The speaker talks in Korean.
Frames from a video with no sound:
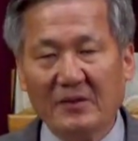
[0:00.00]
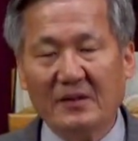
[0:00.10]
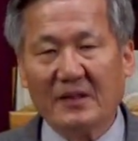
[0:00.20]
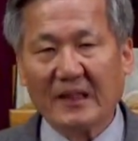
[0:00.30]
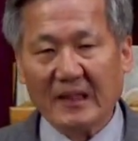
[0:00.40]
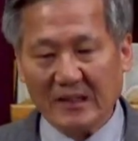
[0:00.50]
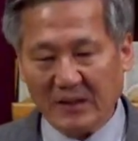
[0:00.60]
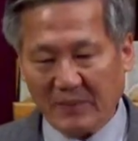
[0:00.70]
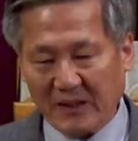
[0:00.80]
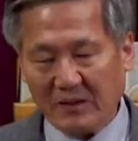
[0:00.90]
이렇게까지
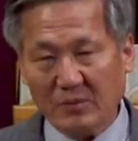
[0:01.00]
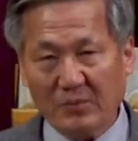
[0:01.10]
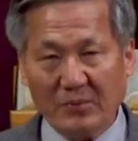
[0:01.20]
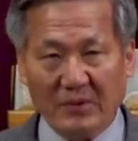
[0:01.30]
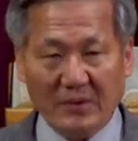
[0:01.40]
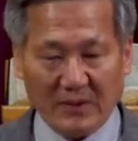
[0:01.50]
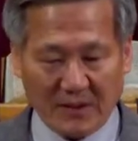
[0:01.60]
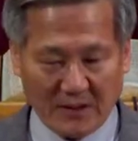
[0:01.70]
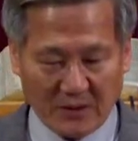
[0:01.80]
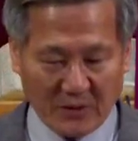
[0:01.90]
말하고
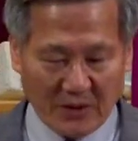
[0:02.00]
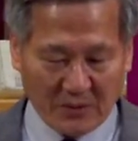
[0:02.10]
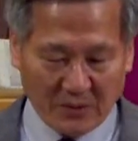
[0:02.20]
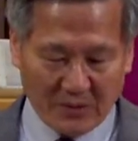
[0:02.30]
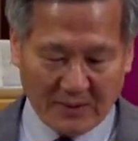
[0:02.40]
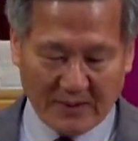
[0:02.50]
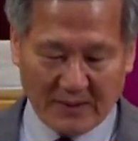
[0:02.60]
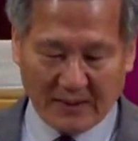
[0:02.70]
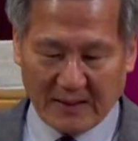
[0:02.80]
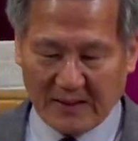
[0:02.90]
어, 교회로 어,
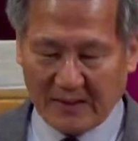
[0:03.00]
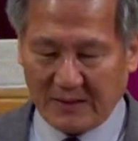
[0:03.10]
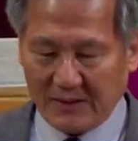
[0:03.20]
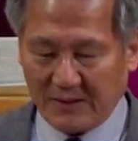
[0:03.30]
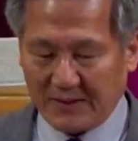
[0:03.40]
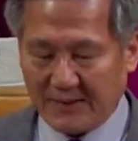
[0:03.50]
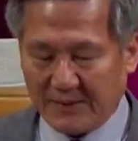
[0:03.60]
가시는 것이었어요.